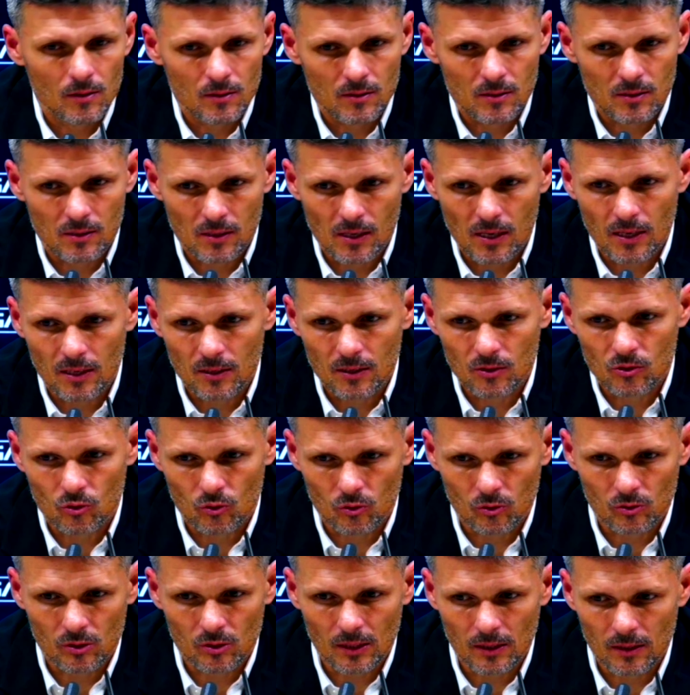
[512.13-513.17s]
Se ha
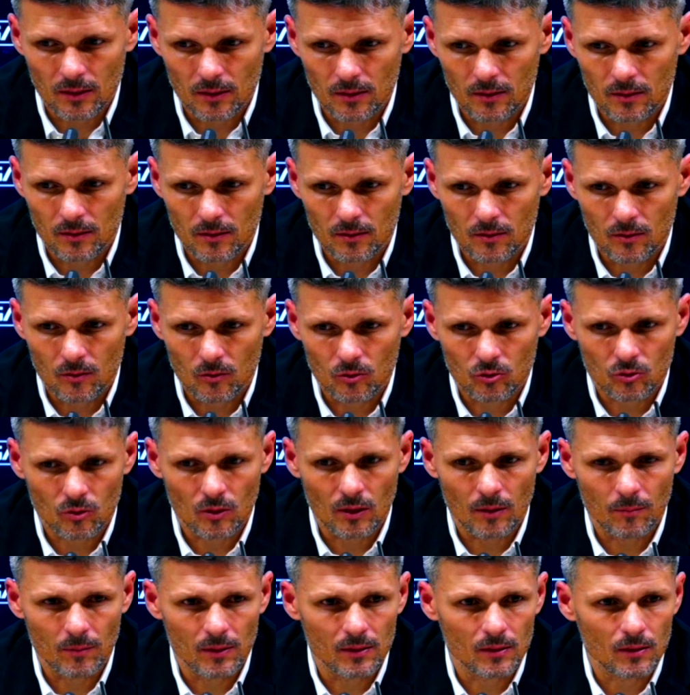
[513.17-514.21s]
hecho notar eh, no
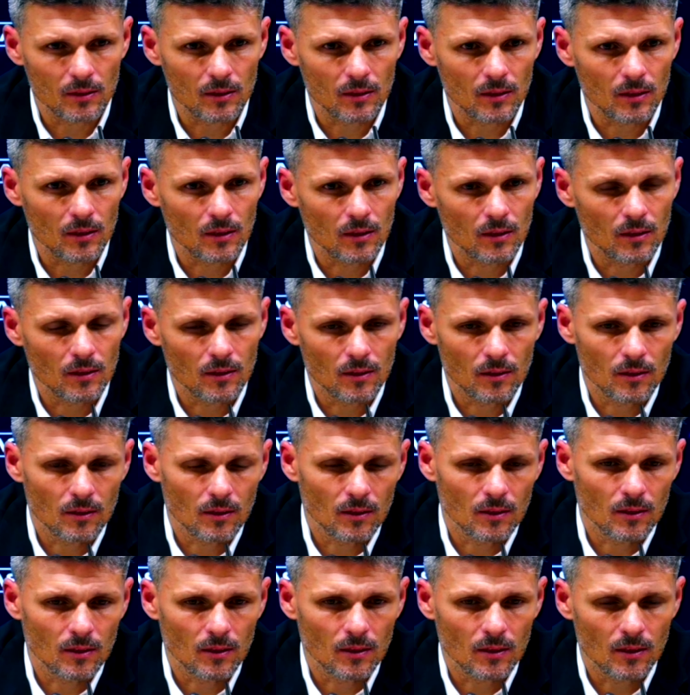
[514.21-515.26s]
solamente
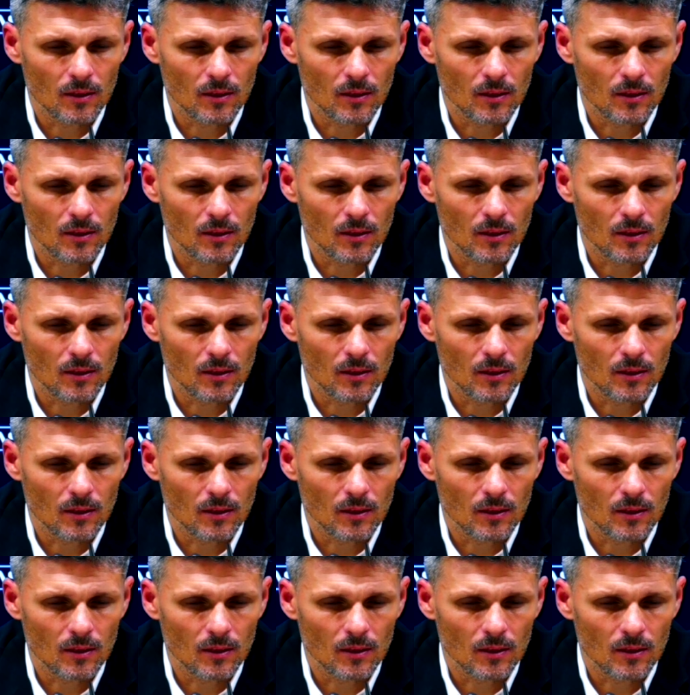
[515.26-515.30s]
en,